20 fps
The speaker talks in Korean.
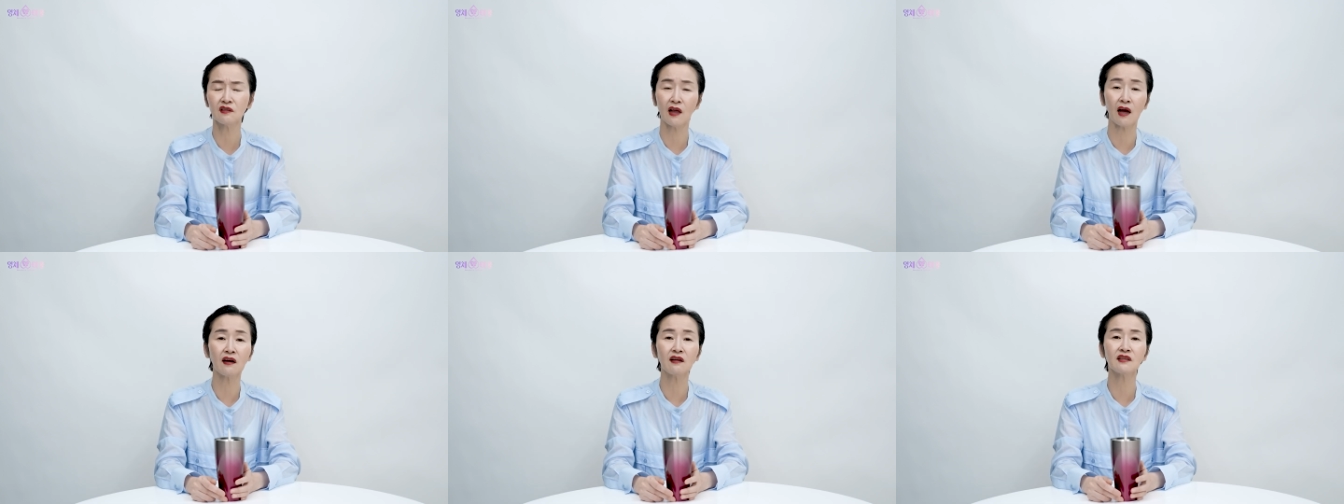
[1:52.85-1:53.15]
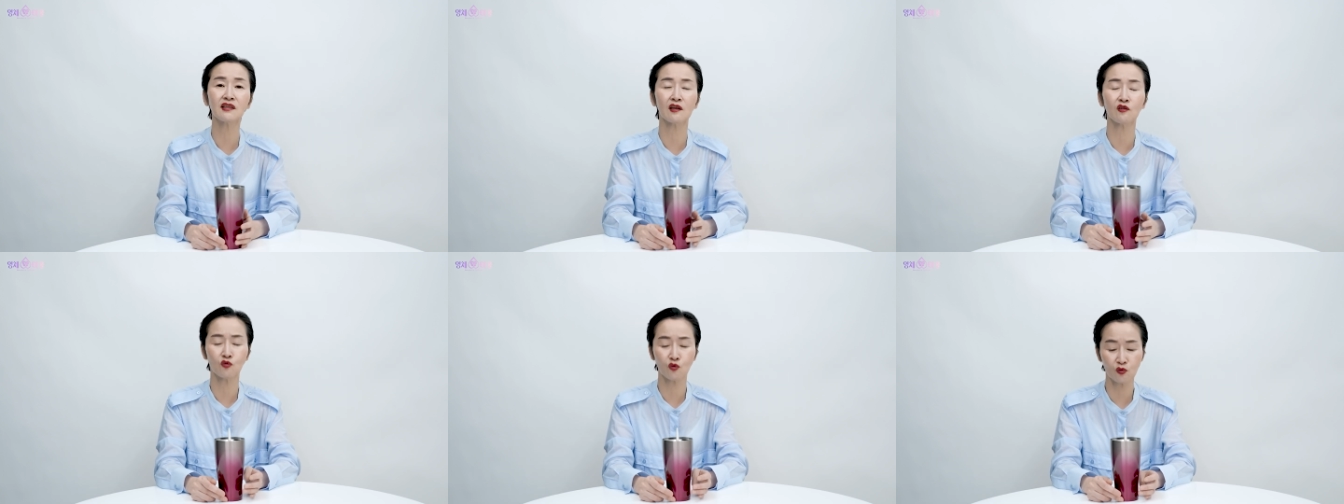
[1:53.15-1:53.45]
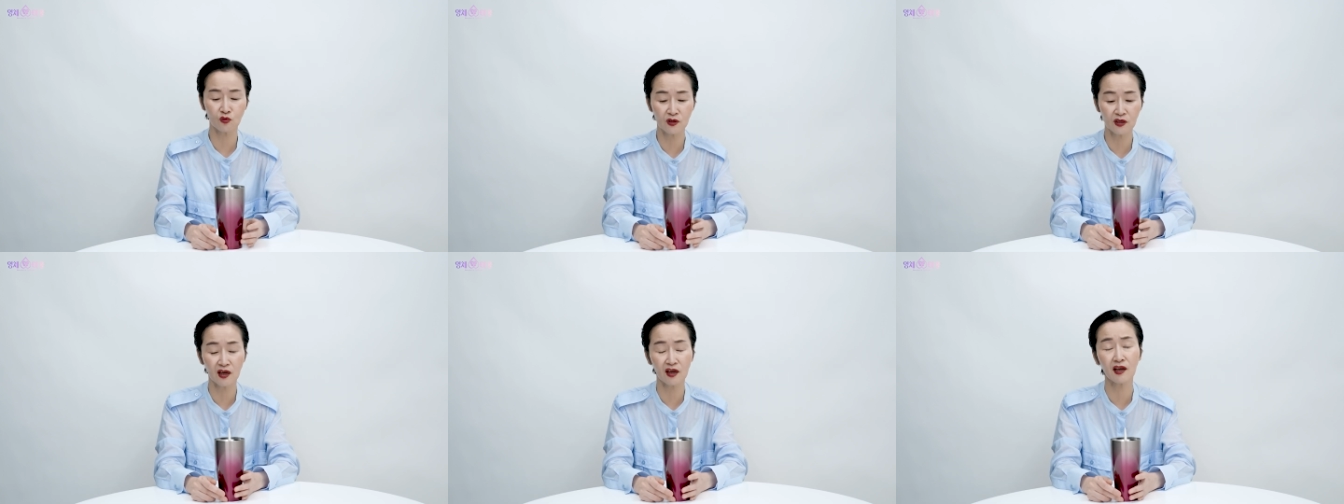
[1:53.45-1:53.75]
나는 사실
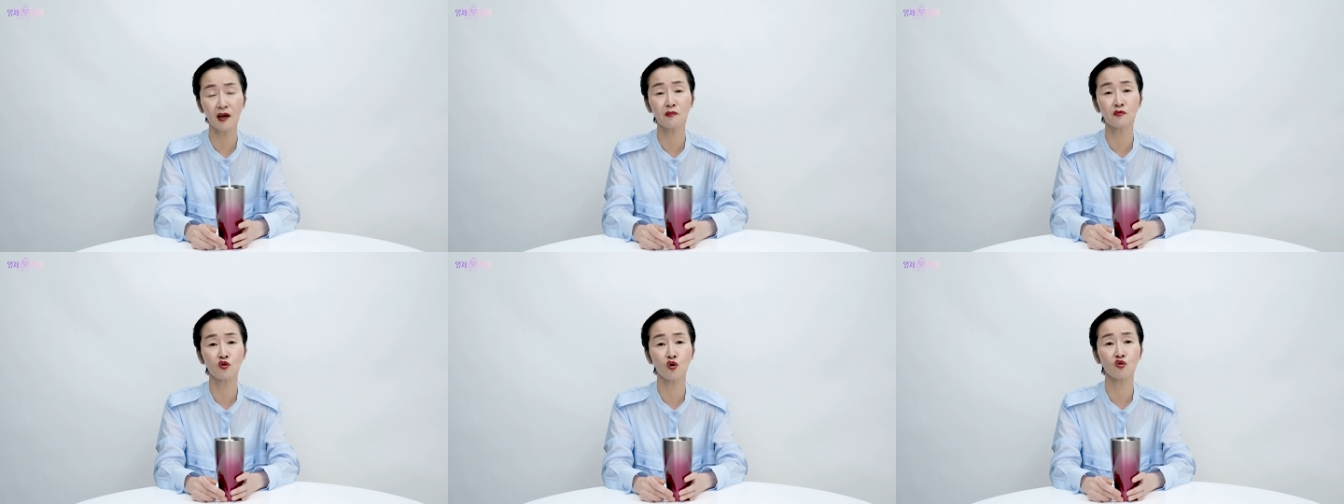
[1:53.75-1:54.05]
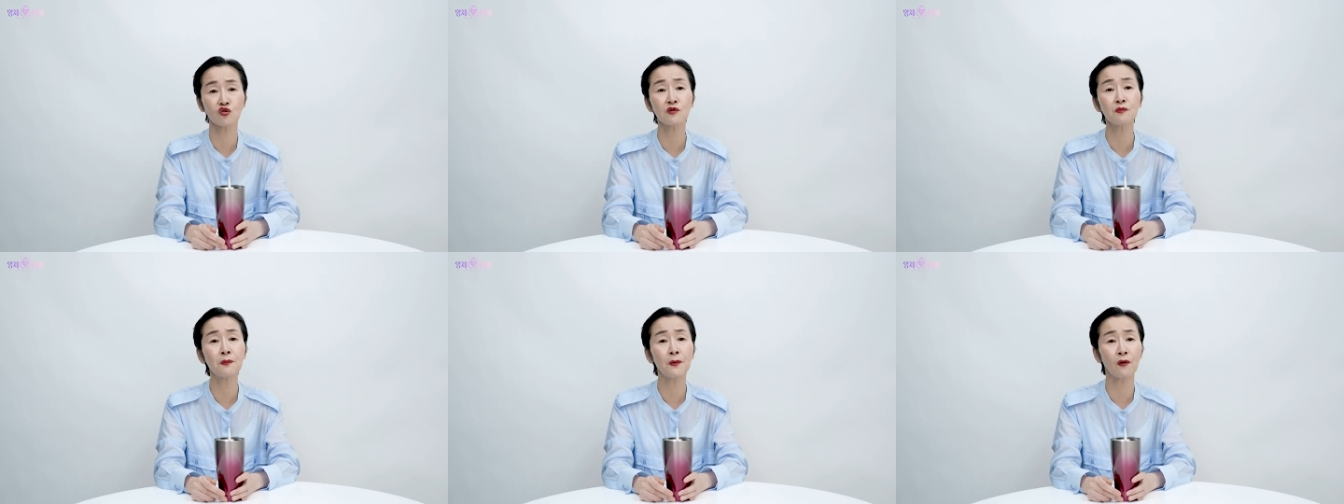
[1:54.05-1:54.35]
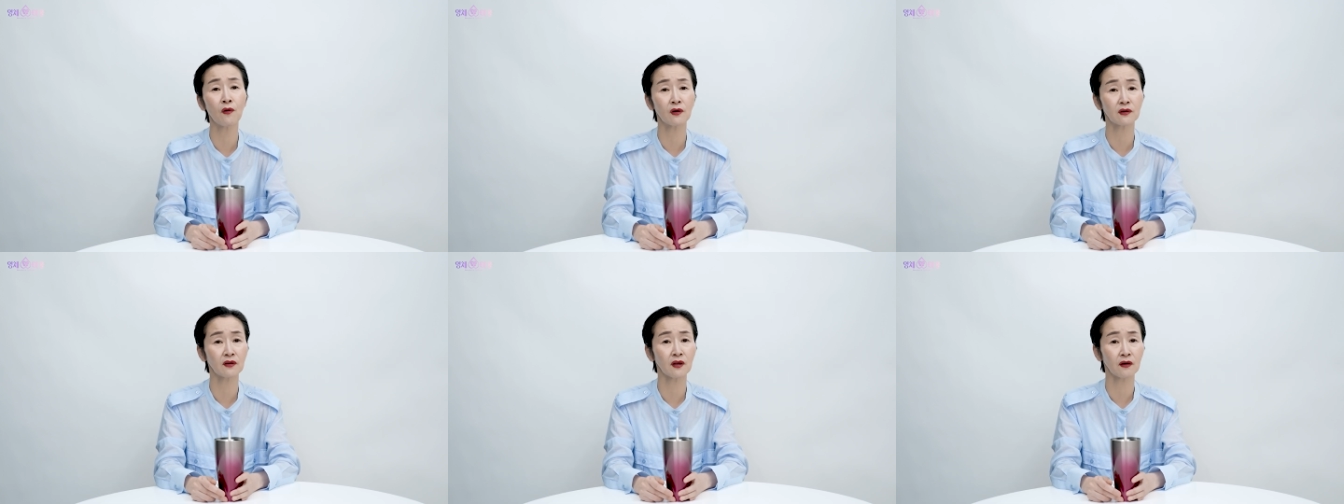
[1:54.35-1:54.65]
솔직히 얘기하면
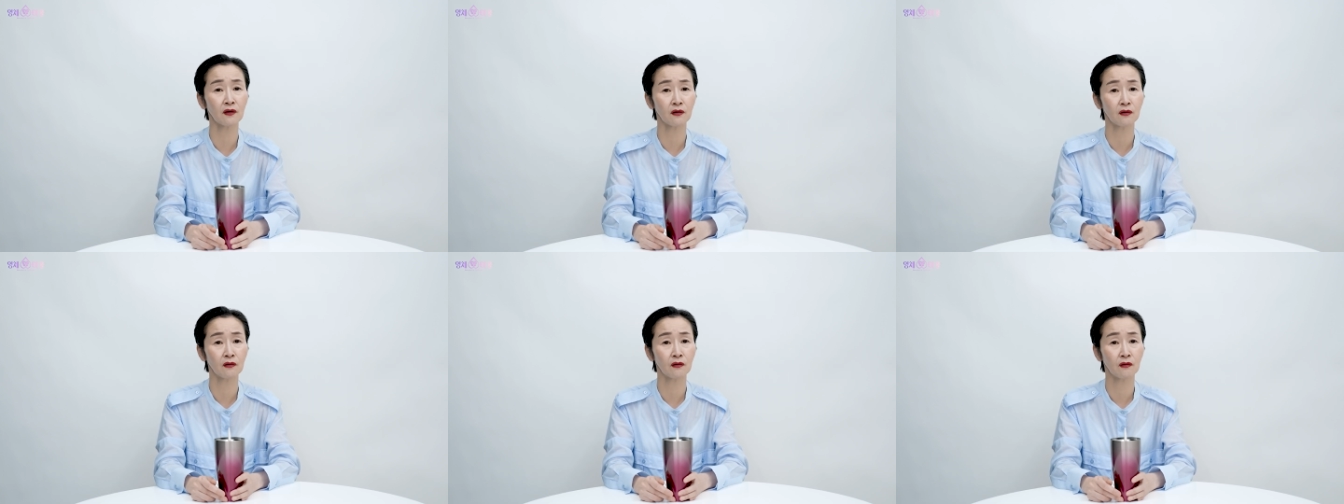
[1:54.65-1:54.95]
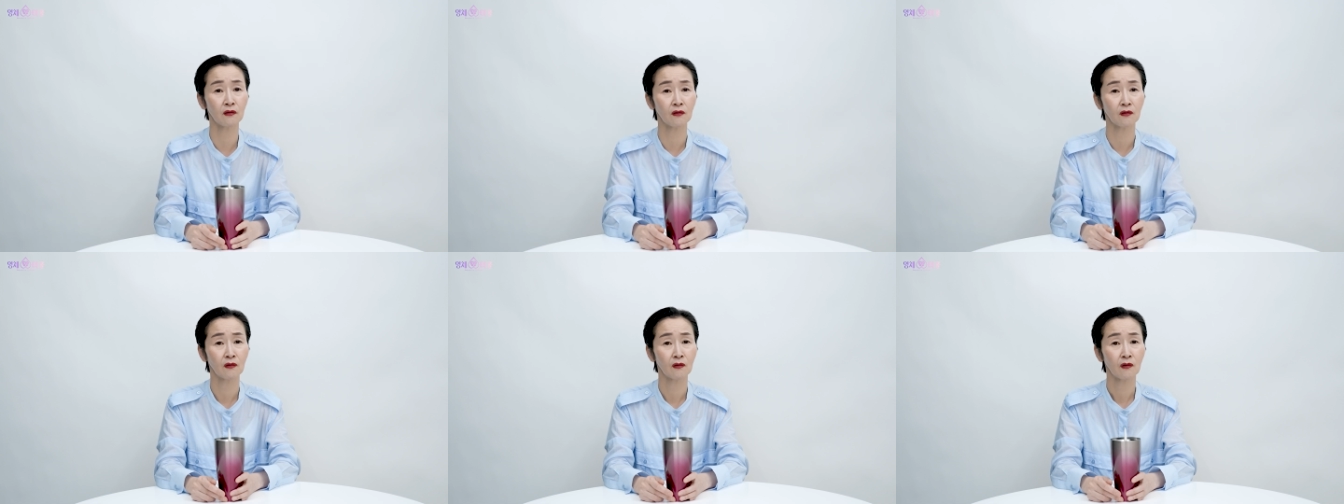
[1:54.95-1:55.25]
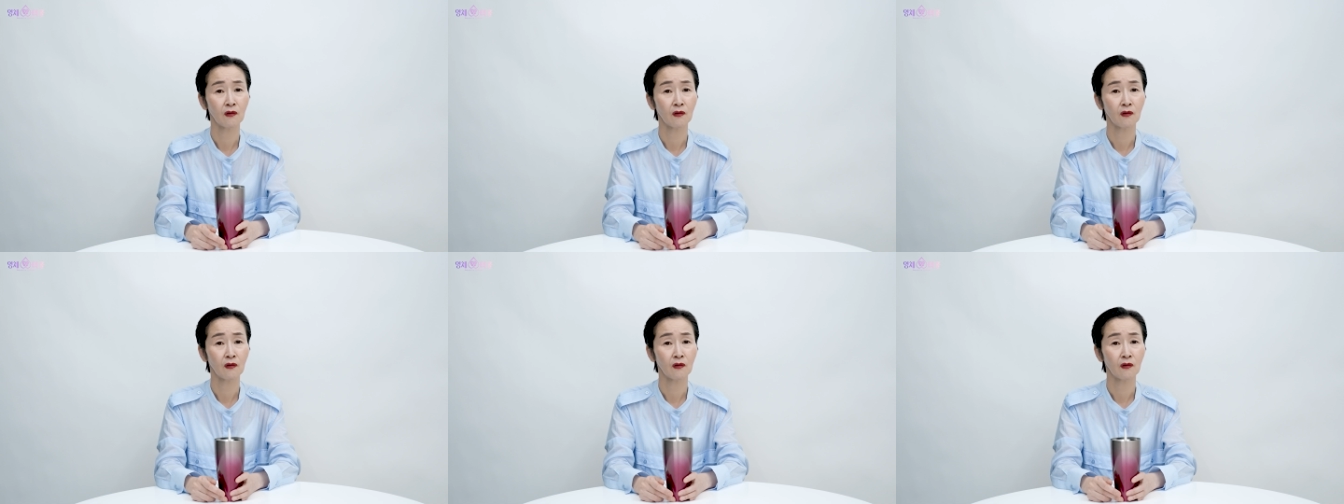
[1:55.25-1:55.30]
정신병 같아요.